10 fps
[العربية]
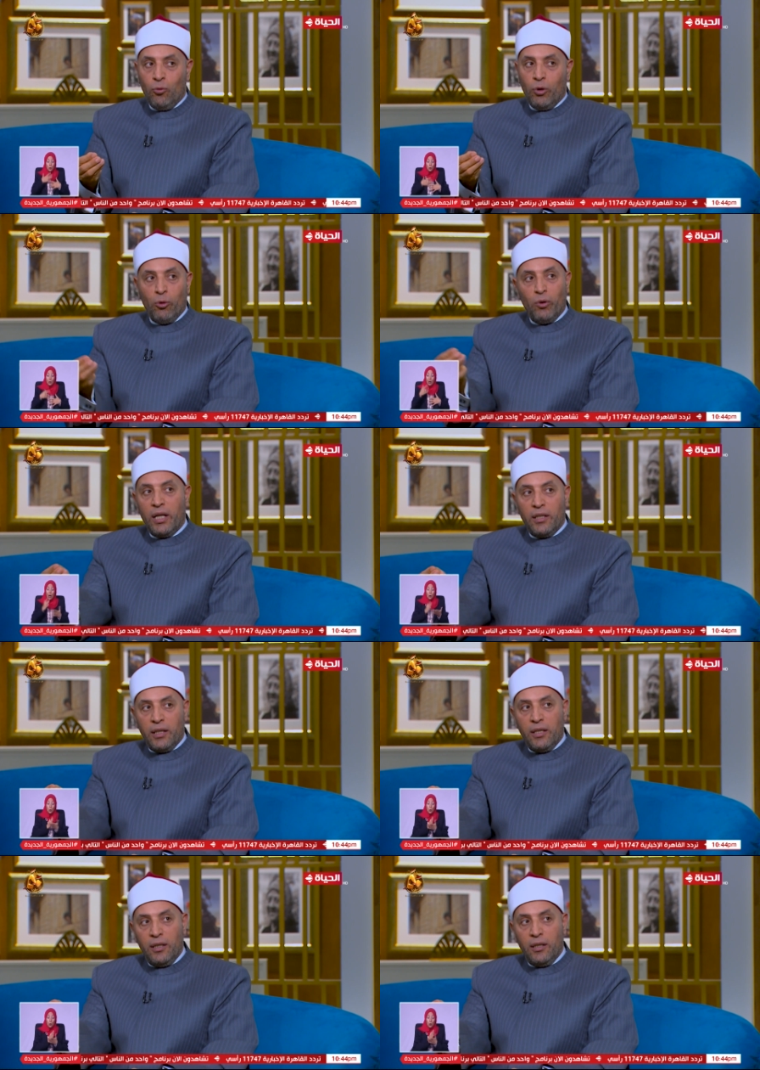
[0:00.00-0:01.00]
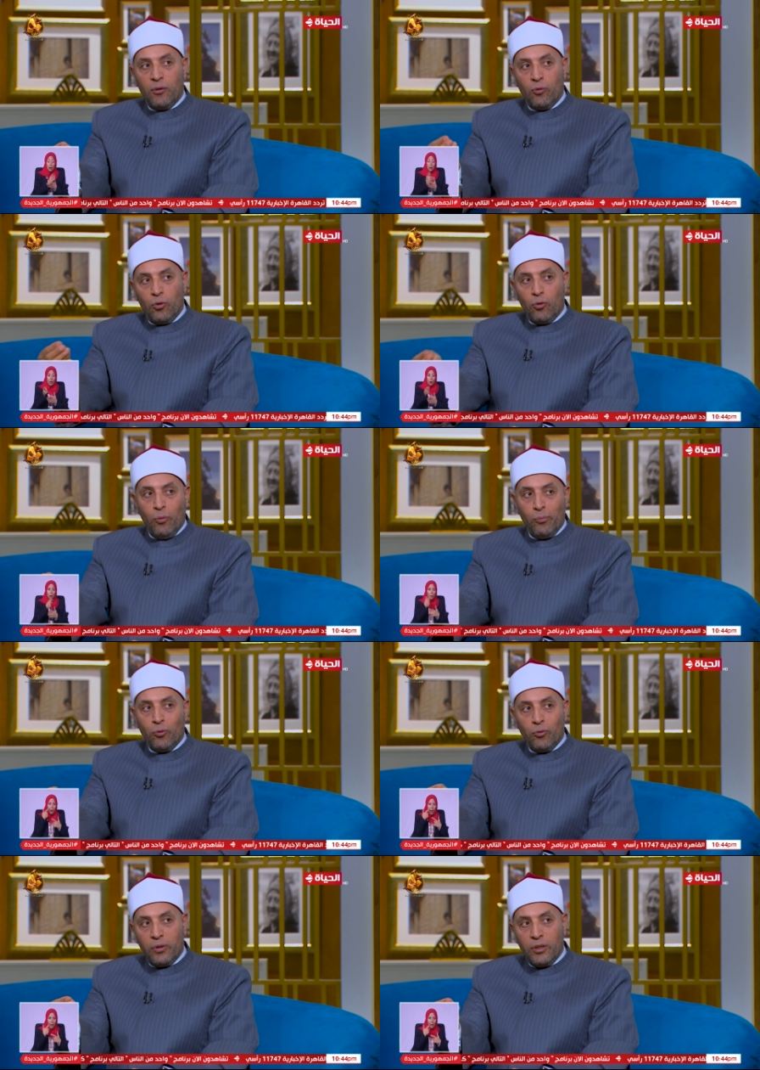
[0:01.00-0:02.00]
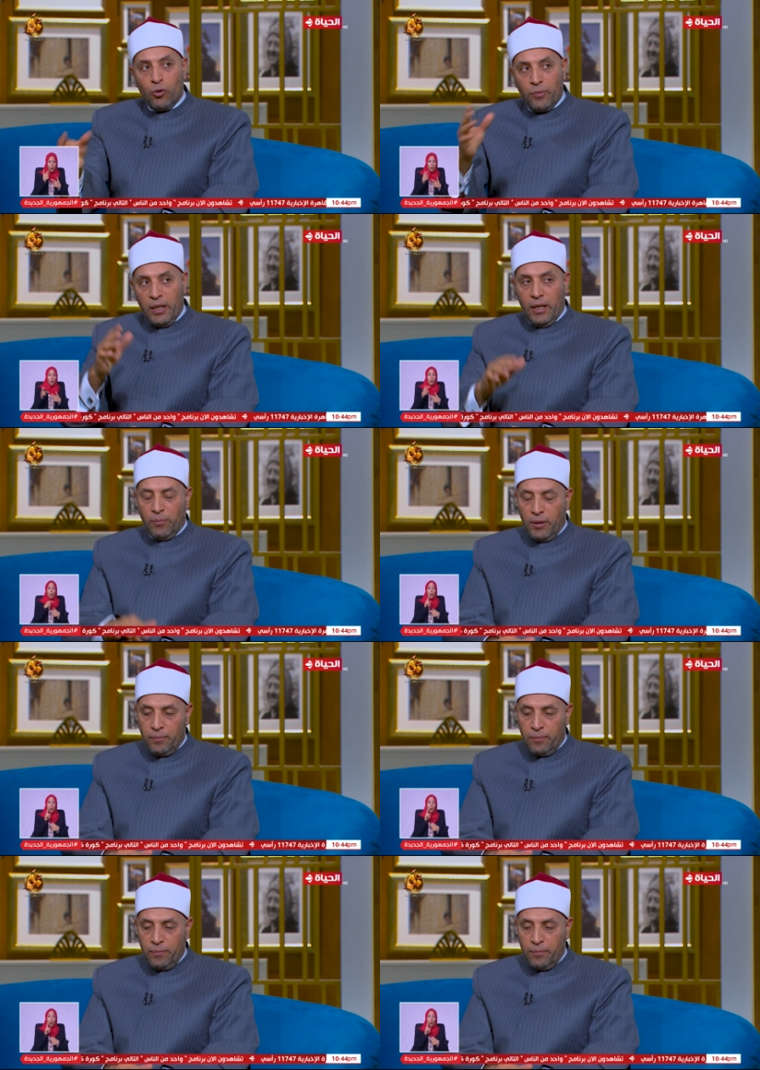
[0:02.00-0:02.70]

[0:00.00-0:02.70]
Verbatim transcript: ولوالديه والام يوم القيامه